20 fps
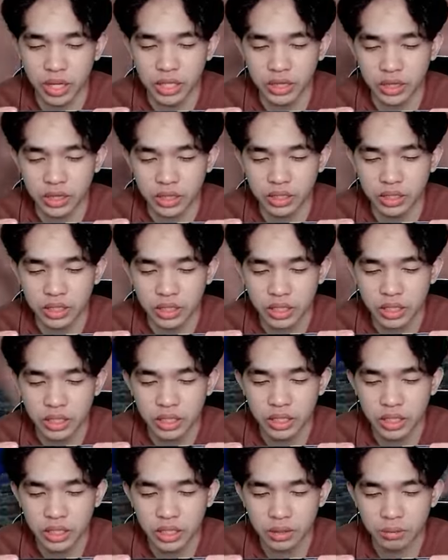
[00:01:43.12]
wait
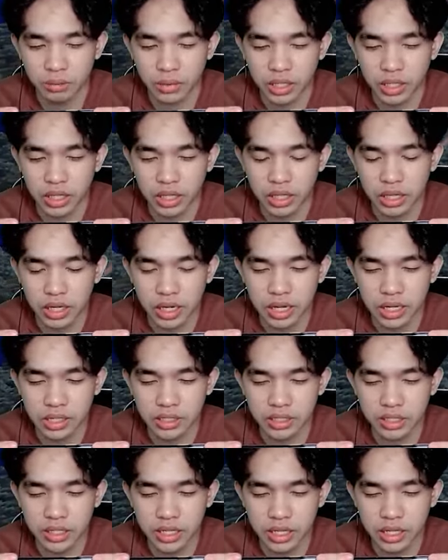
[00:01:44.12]
menghindar
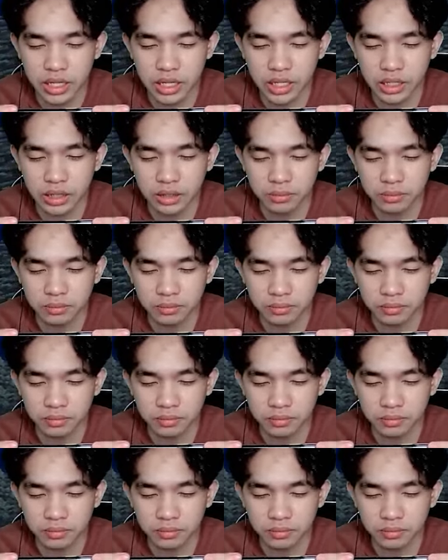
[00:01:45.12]
sedikit